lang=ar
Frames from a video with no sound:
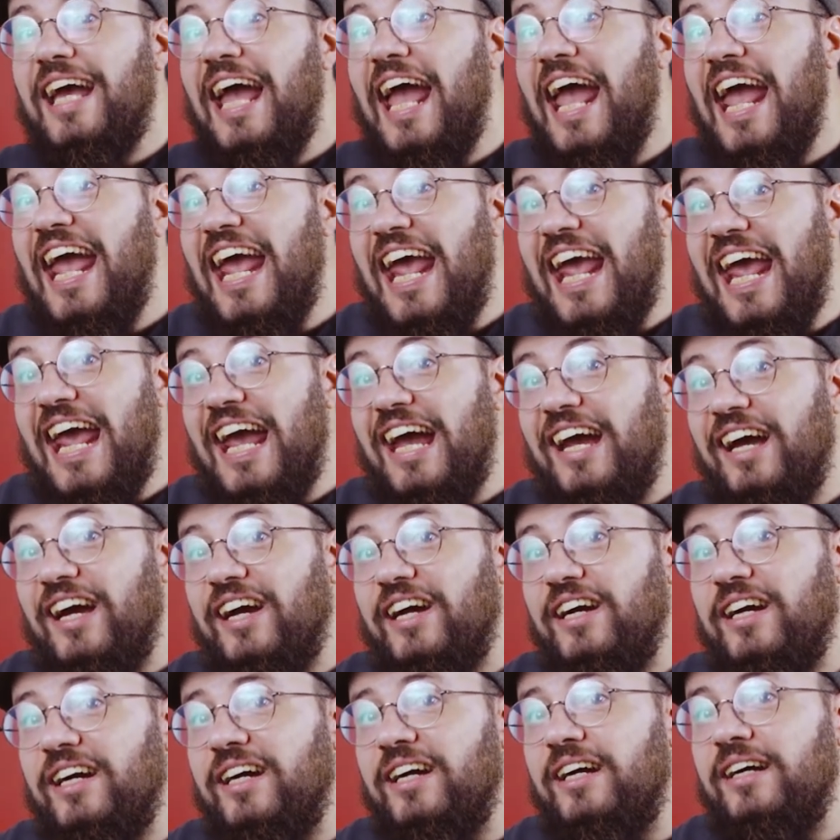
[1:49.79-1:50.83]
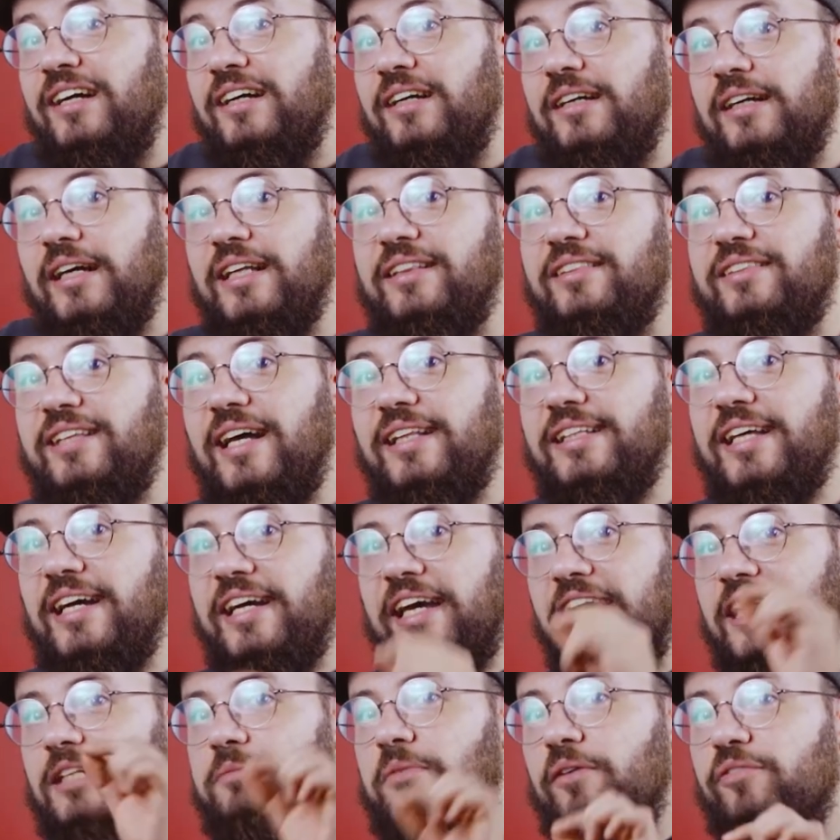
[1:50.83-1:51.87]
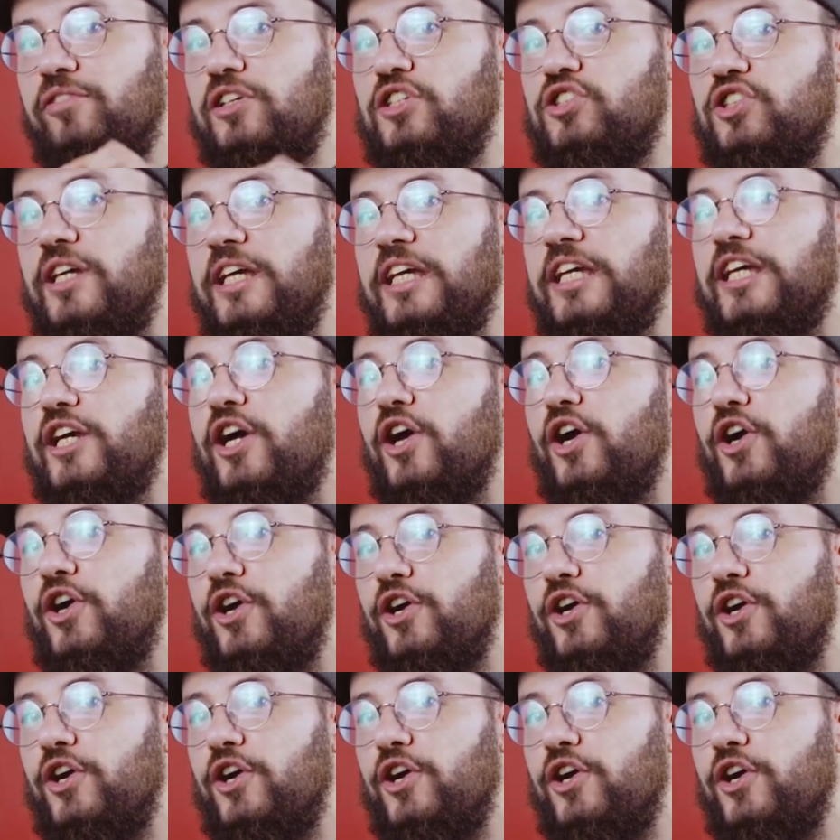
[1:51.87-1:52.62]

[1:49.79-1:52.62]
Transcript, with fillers: hair التانية كأن مفيش اي e،